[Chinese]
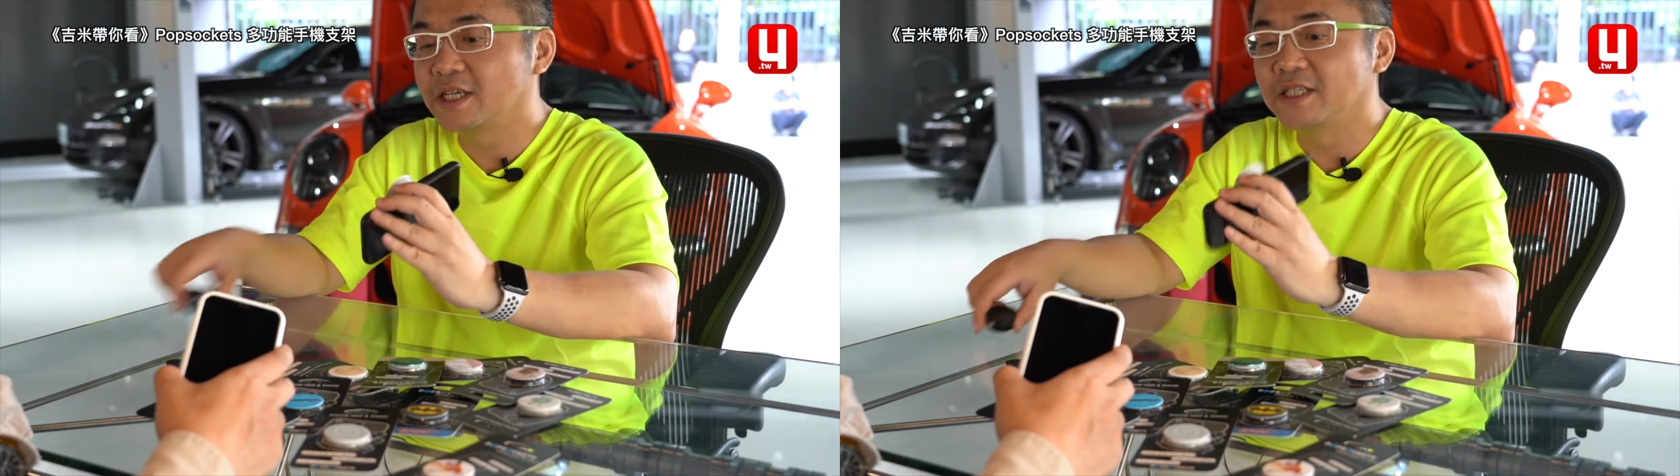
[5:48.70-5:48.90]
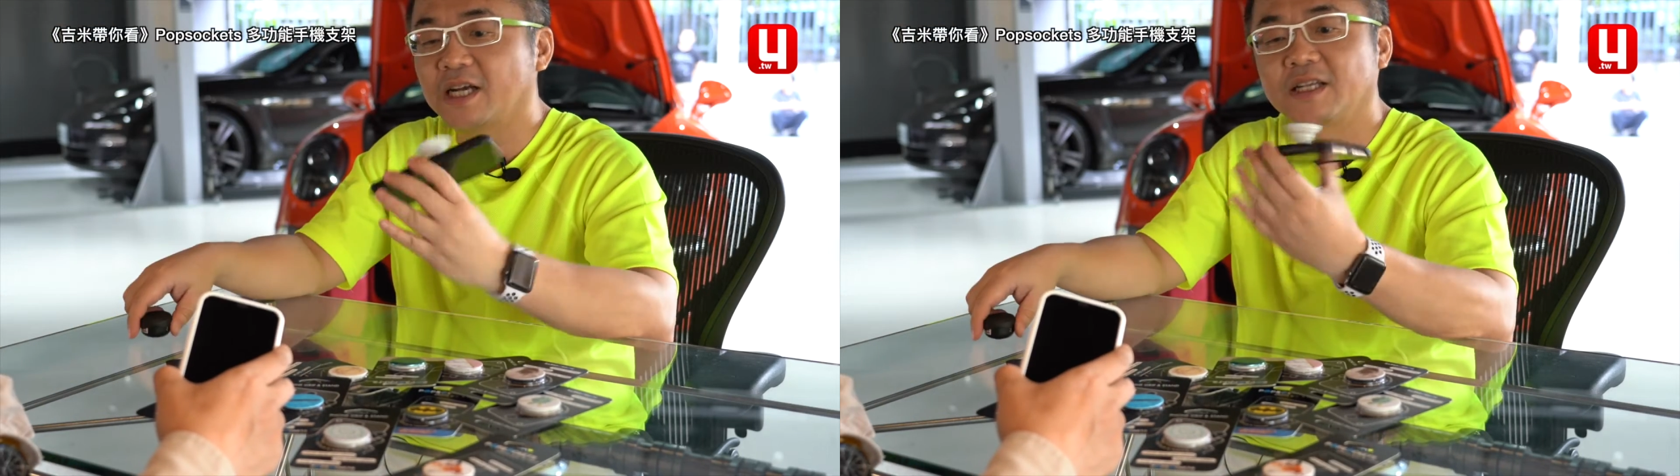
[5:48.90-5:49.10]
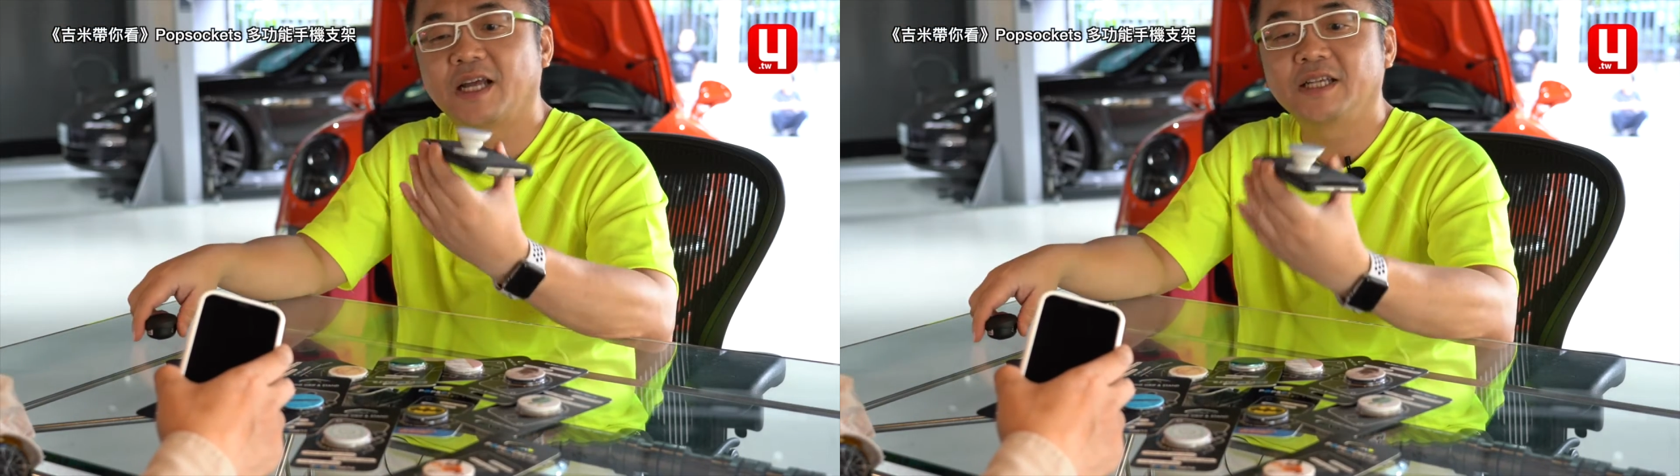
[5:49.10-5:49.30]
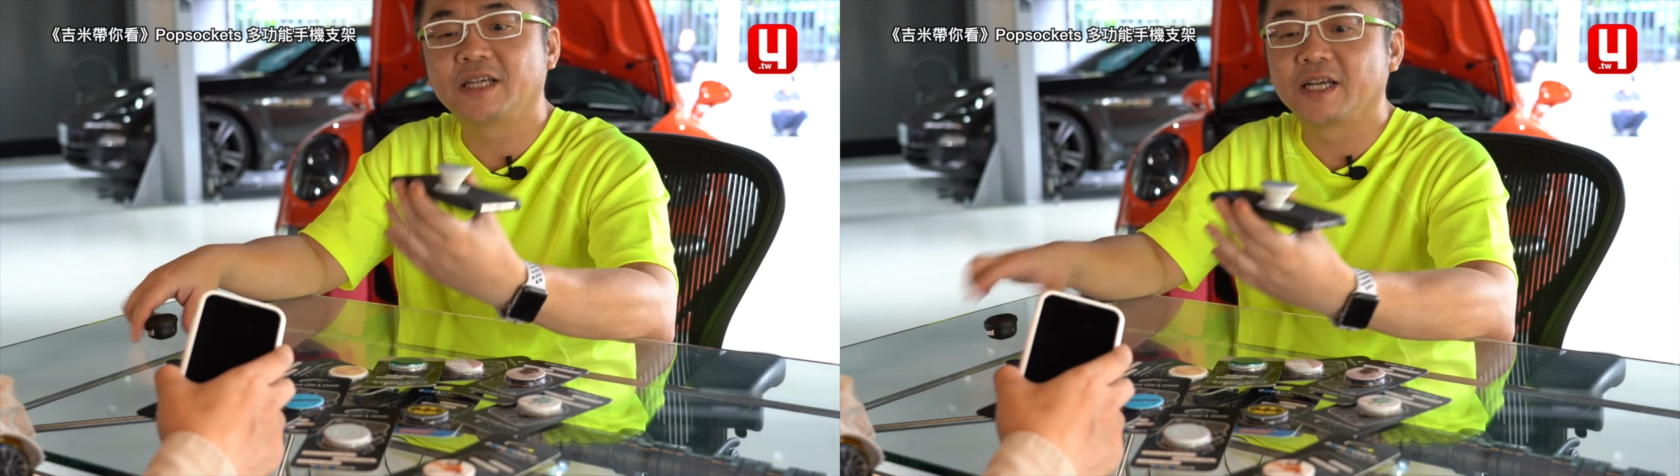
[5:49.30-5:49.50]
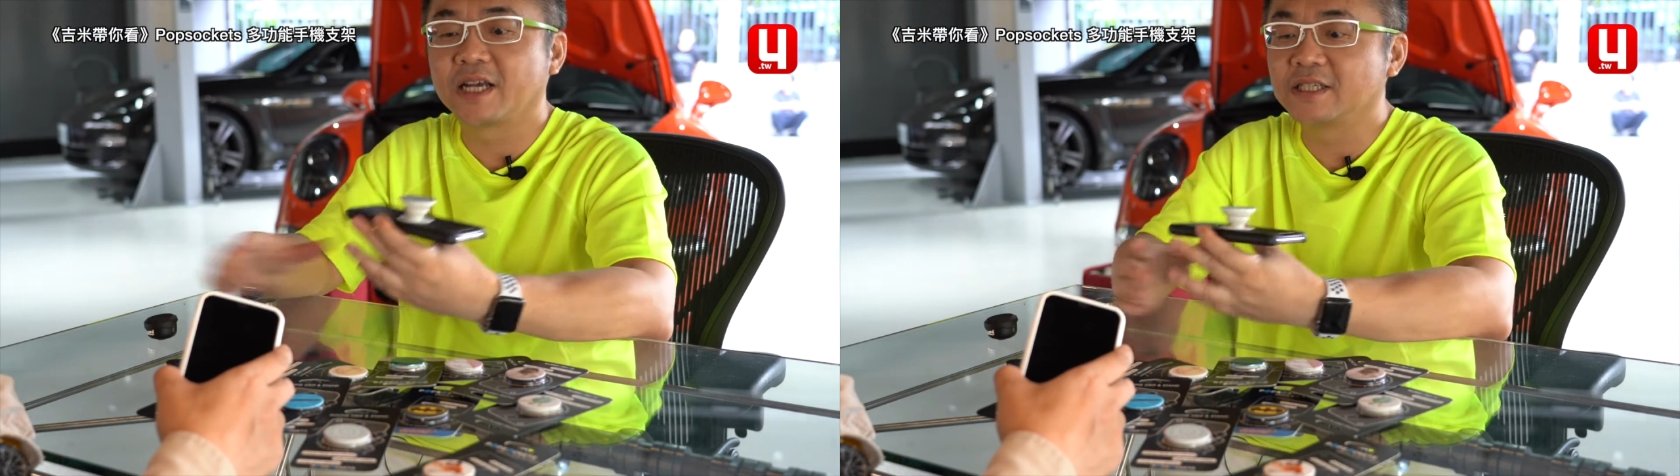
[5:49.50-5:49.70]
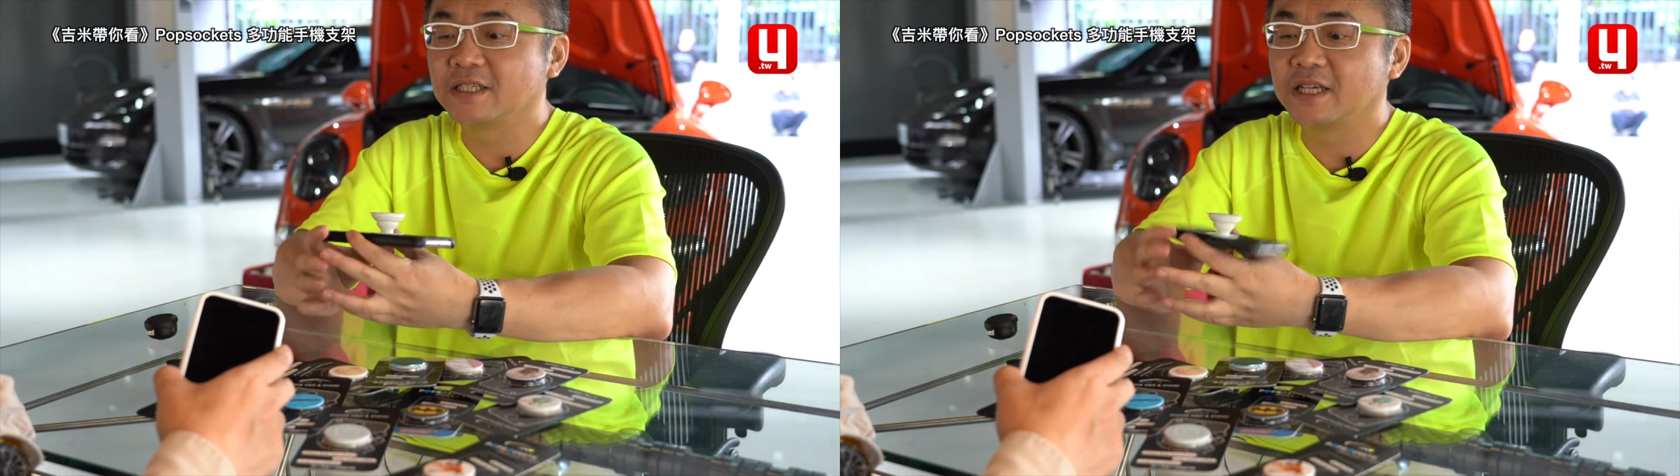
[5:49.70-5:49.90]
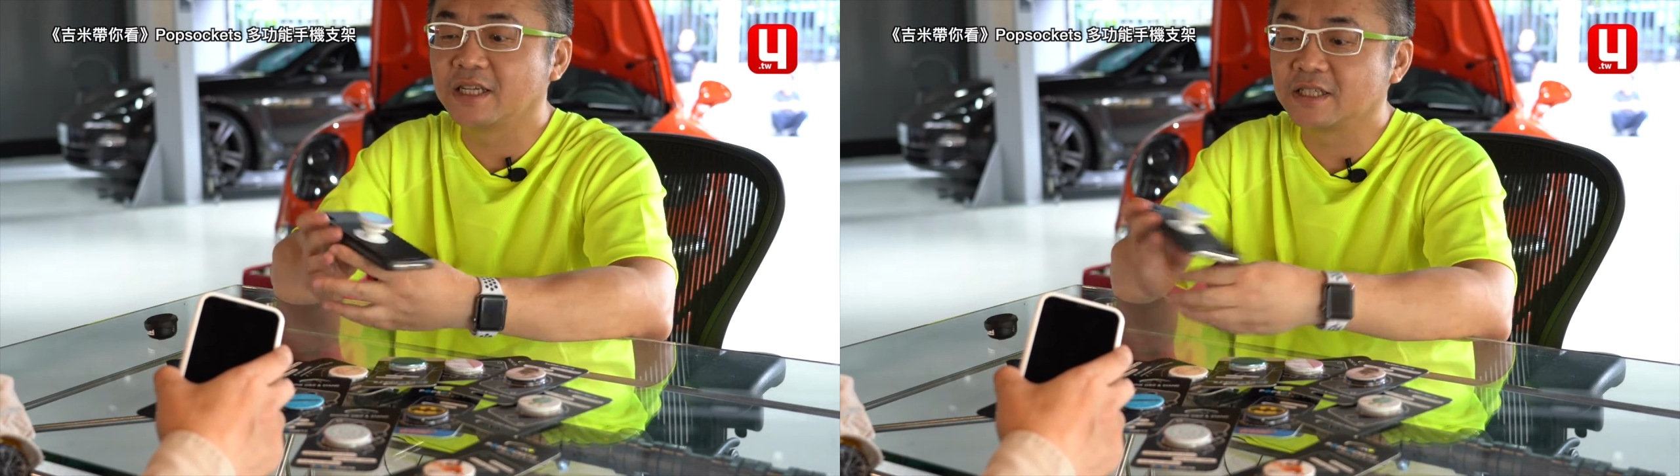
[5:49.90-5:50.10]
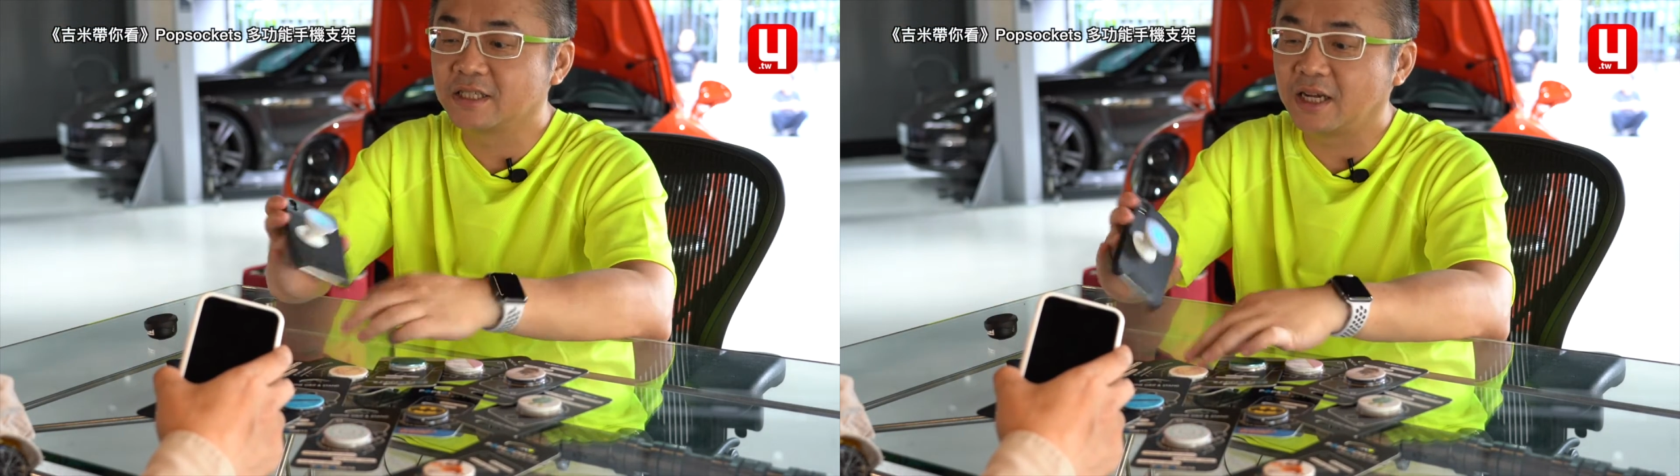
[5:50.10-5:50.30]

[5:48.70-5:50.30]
正常来讲应该是这样子